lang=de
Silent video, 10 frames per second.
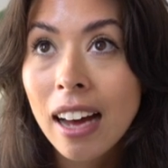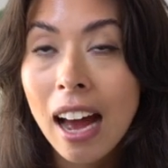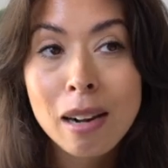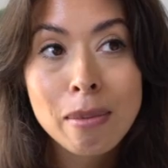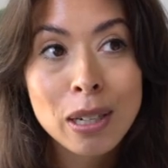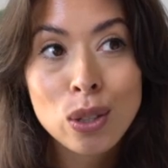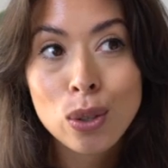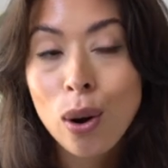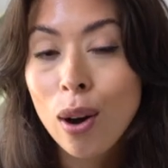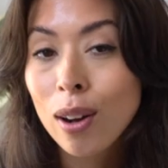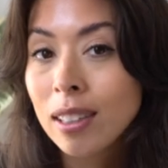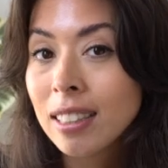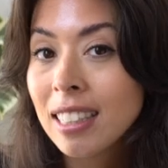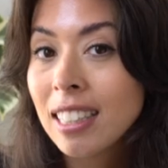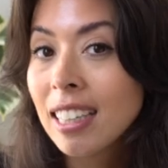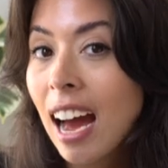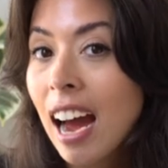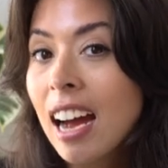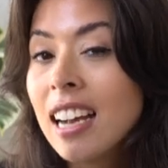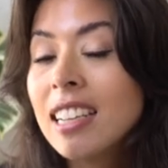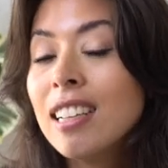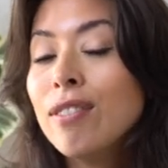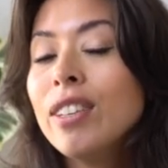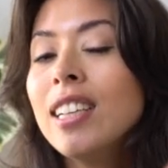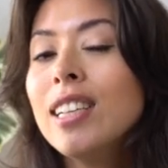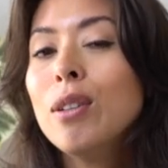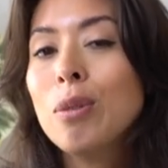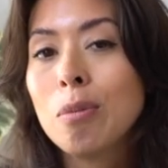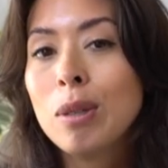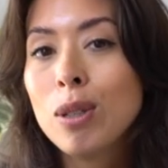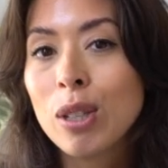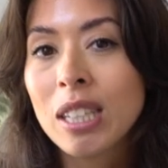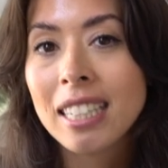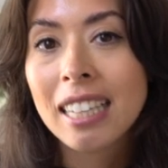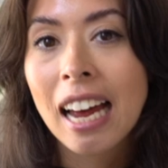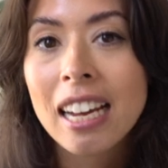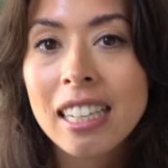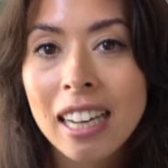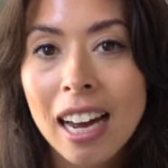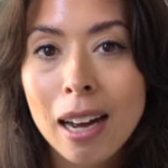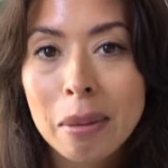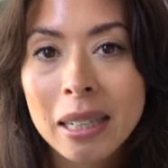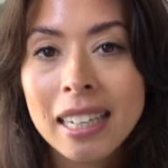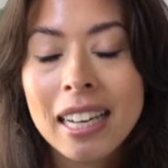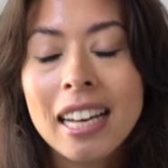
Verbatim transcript: All meine Sorgen, die ich in all den Videos mit euch geteilt habe,